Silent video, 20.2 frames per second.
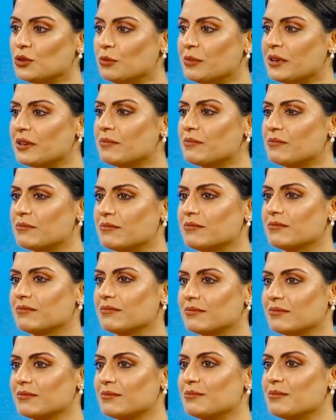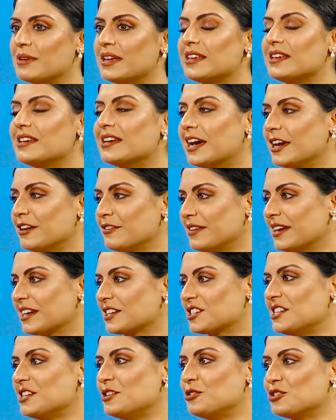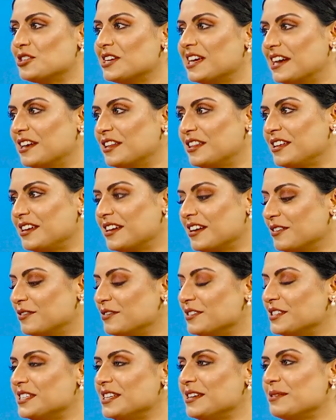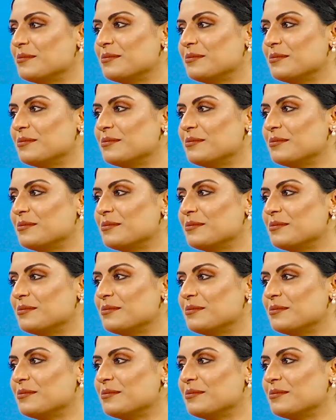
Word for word: तो मैं मेरी लाइफ एक्चुअली यूजली हेल्थी है ऑब्वियसली